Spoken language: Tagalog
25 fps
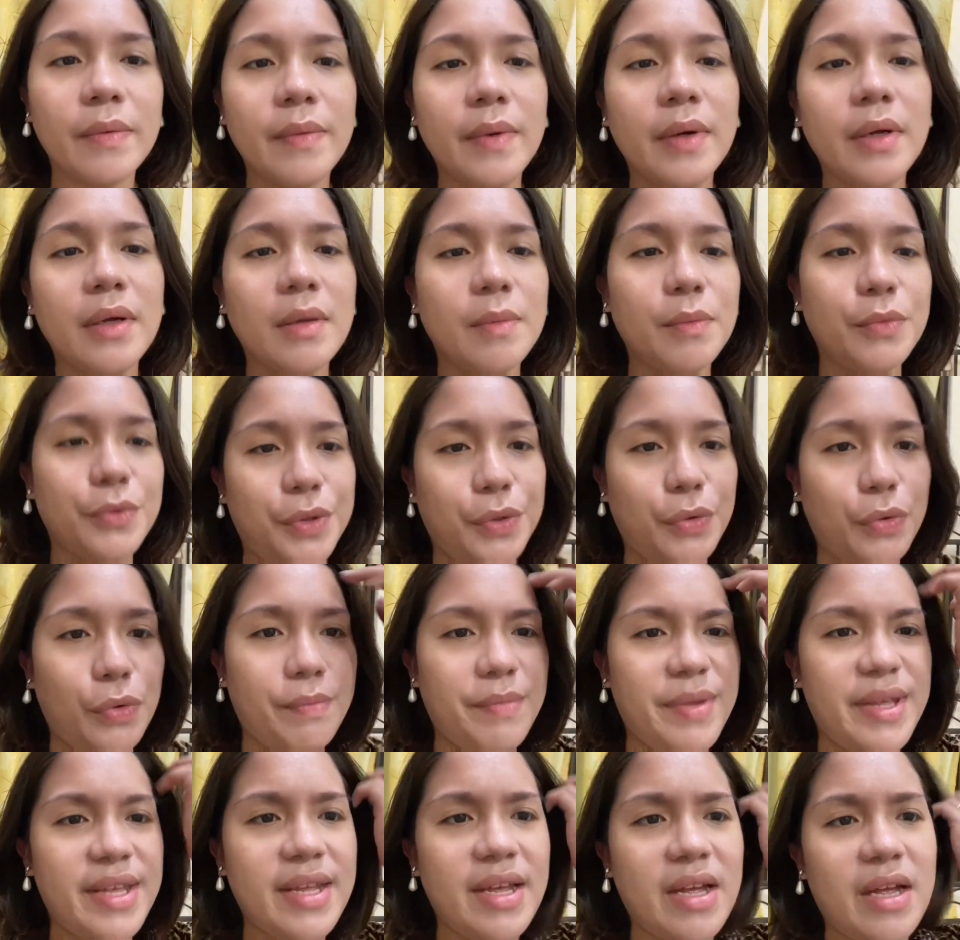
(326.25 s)
Huwag ka munang
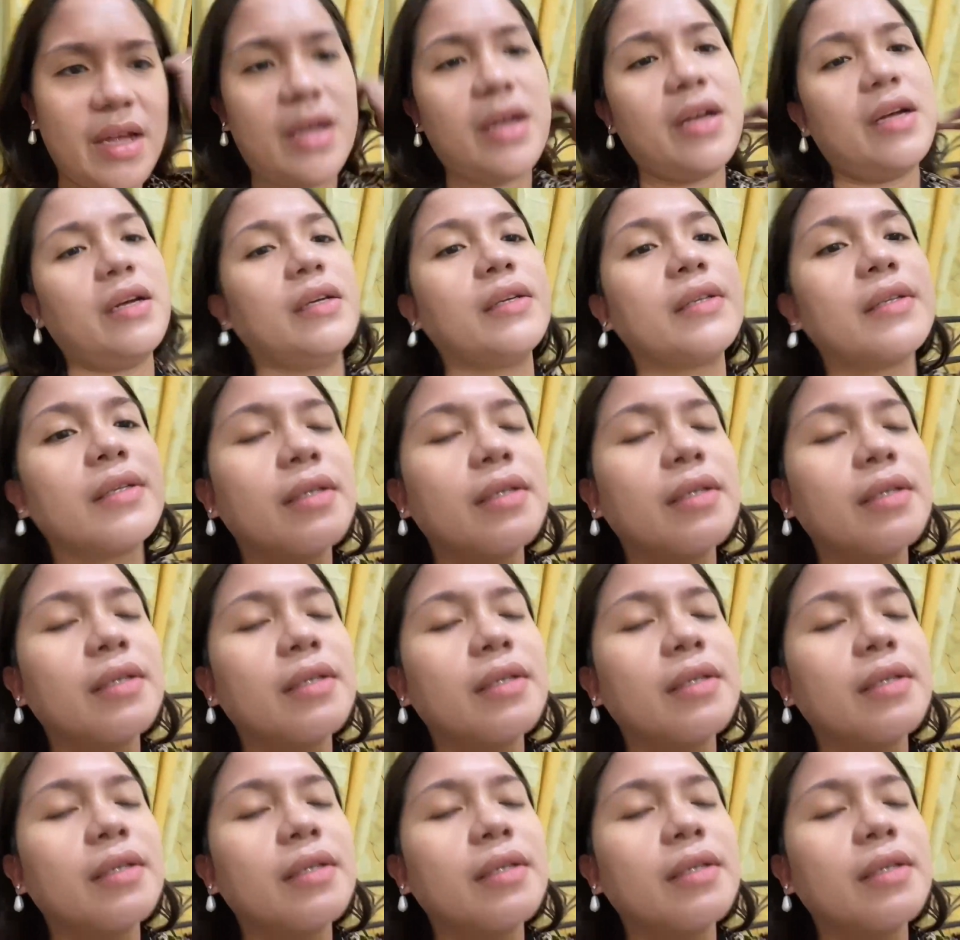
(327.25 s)
umiyak.